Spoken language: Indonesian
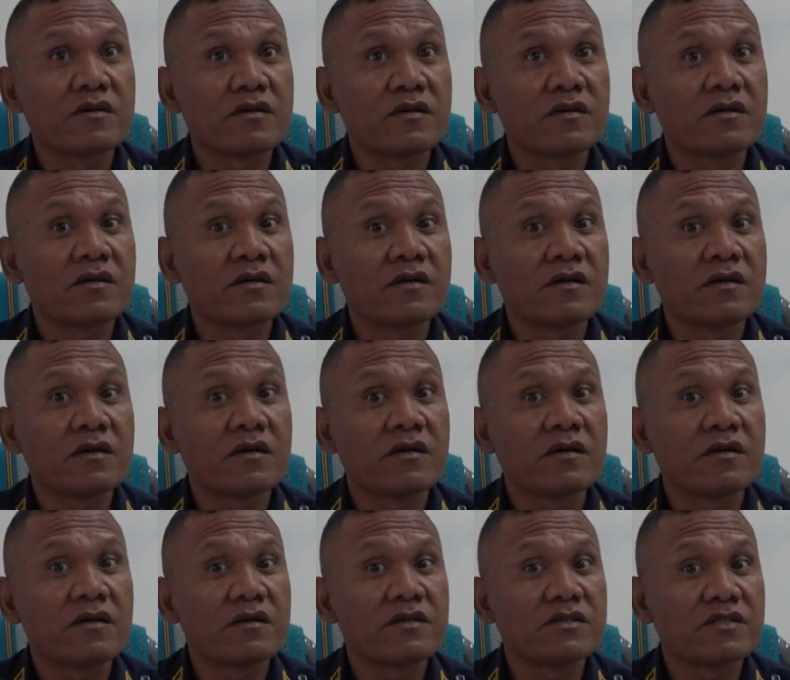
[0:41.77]

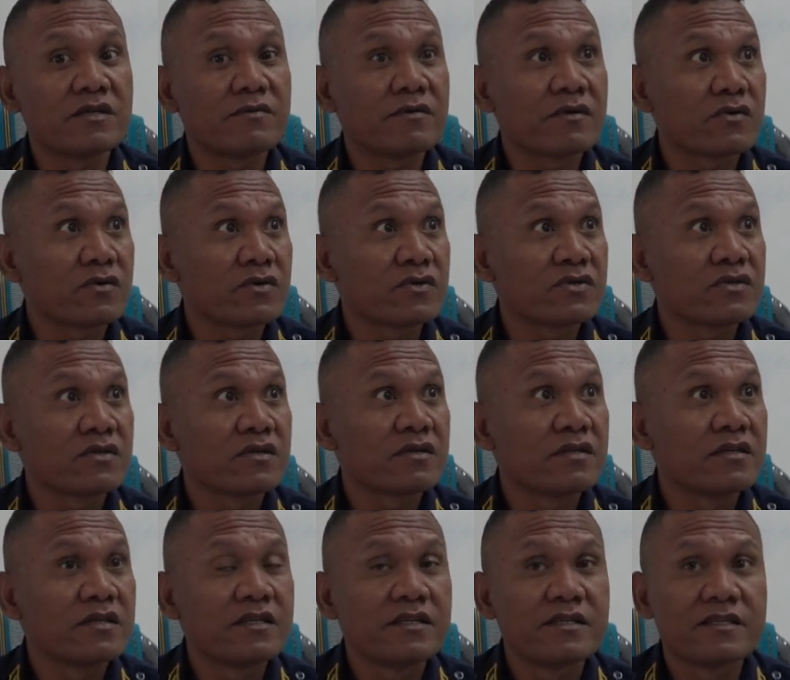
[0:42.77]
eh, Zeba Cross.
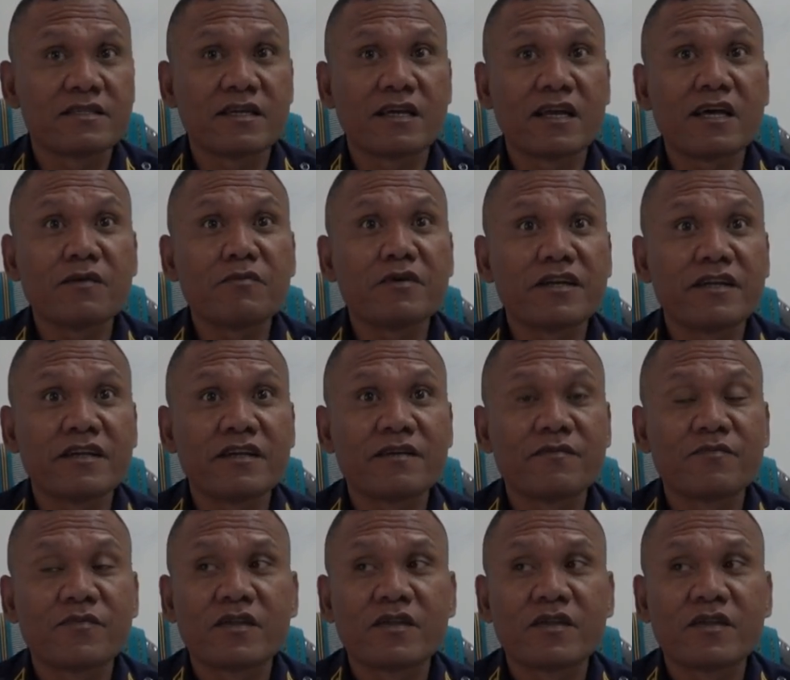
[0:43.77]
Selain mana uh,